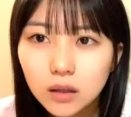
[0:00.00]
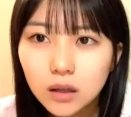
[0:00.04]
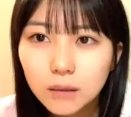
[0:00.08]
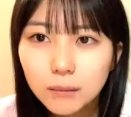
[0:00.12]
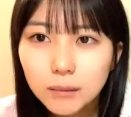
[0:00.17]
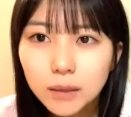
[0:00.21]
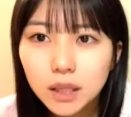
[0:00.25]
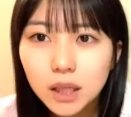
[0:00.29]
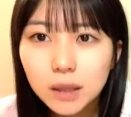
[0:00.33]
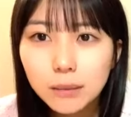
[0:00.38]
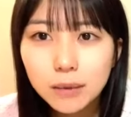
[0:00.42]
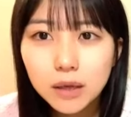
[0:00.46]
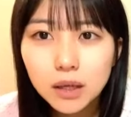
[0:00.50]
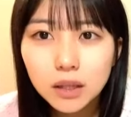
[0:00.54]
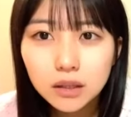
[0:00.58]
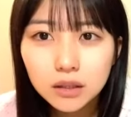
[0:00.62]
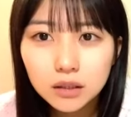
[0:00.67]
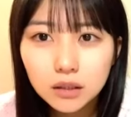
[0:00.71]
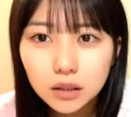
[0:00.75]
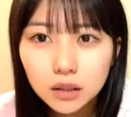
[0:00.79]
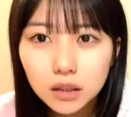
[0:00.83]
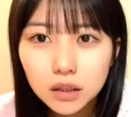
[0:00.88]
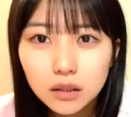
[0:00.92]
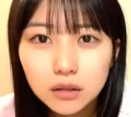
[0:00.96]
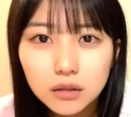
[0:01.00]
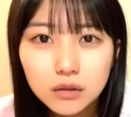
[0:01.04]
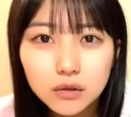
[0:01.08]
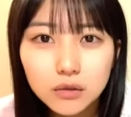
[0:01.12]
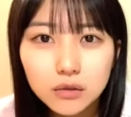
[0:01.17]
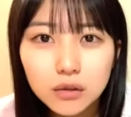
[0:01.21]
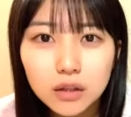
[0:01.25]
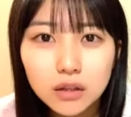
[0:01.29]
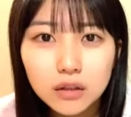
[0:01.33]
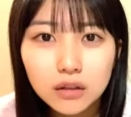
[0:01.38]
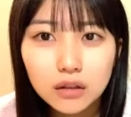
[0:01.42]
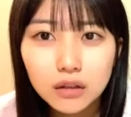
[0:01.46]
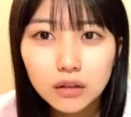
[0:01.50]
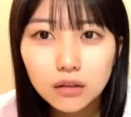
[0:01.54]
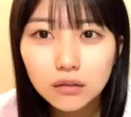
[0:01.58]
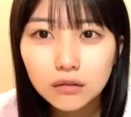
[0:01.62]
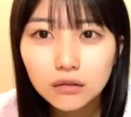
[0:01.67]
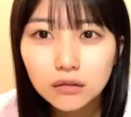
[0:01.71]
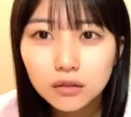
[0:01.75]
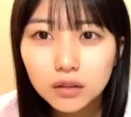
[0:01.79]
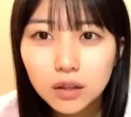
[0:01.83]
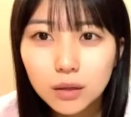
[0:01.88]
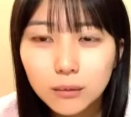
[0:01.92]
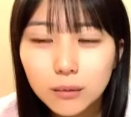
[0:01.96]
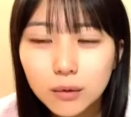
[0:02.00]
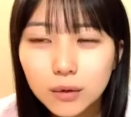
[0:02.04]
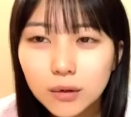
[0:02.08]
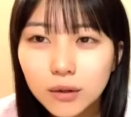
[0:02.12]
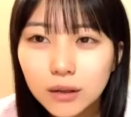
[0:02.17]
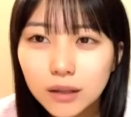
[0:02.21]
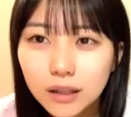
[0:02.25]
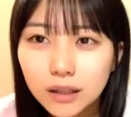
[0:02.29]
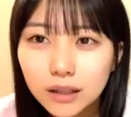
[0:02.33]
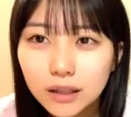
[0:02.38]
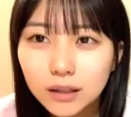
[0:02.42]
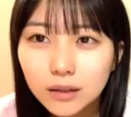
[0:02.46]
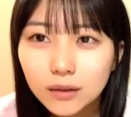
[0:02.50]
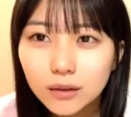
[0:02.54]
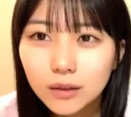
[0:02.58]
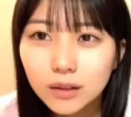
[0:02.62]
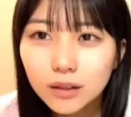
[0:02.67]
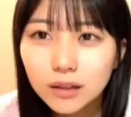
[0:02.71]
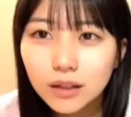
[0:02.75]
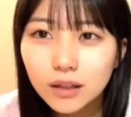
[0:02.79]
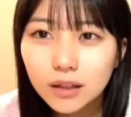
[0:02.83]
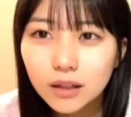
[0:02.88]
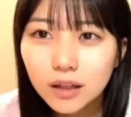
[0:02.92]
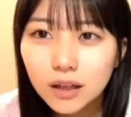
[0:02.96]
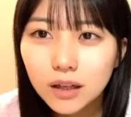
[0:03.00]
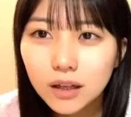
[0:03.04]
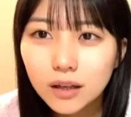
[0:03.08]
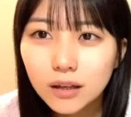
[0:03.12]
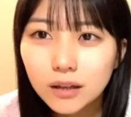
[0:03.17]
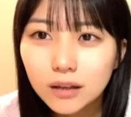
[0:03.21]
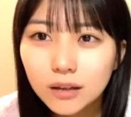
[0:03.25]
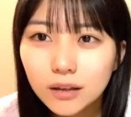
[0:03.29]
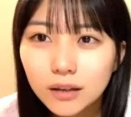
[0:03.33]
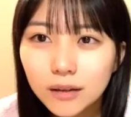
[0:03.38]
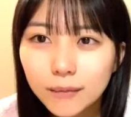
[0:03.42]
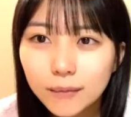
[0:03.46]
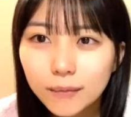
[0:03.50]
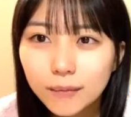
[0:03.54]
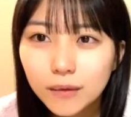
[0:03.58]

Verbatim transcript: え目玉焼きじゃないでしょだって卵焼きといったら